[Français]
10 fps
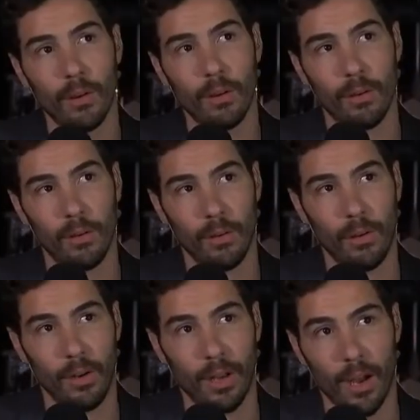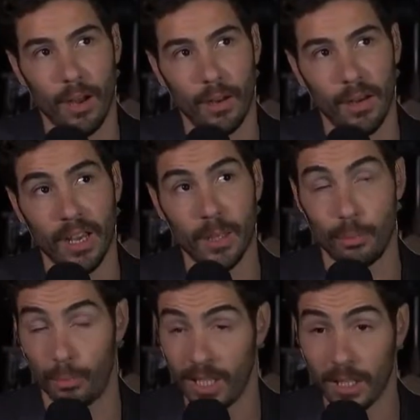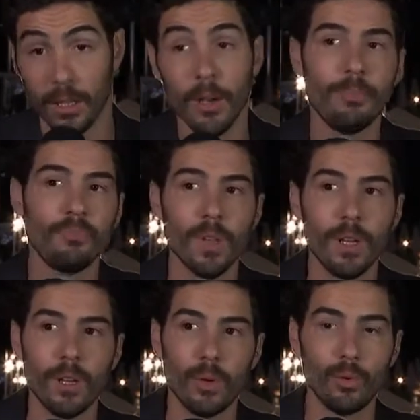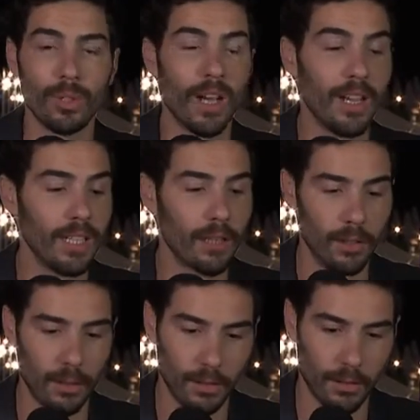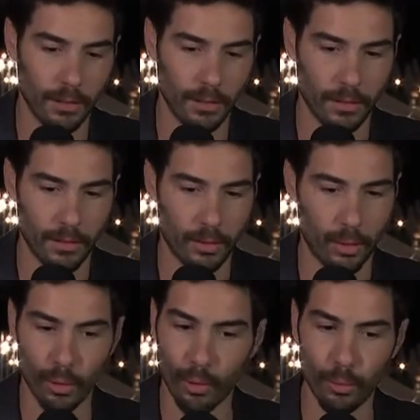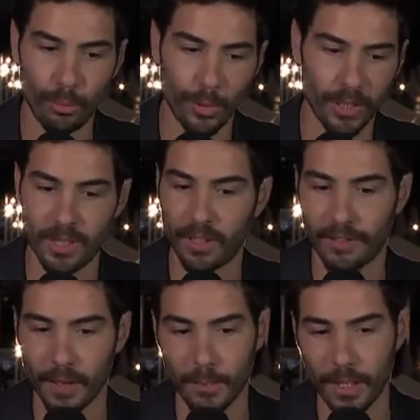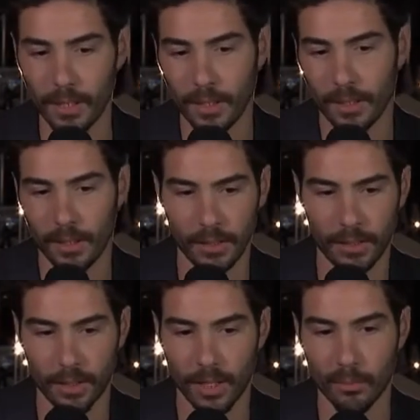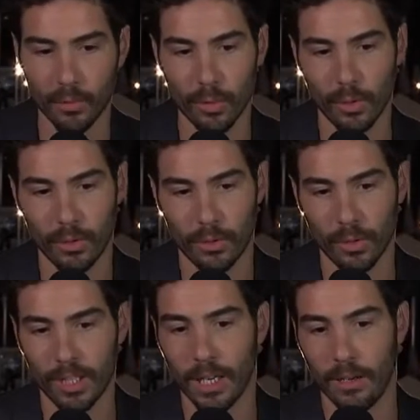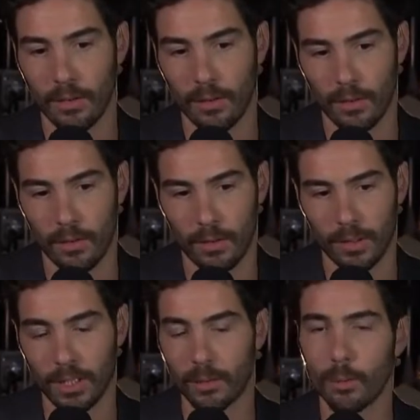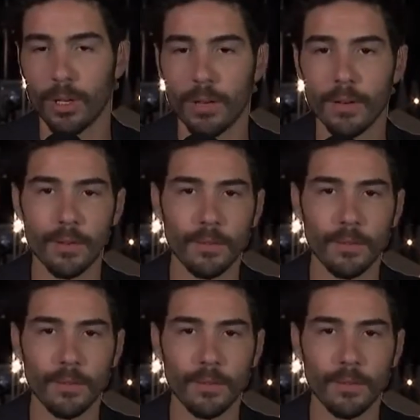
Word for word: la, la, République, ou trahir euh, ce groupe, cette famille et cet amour euh, dans lequel euh, il est tombé.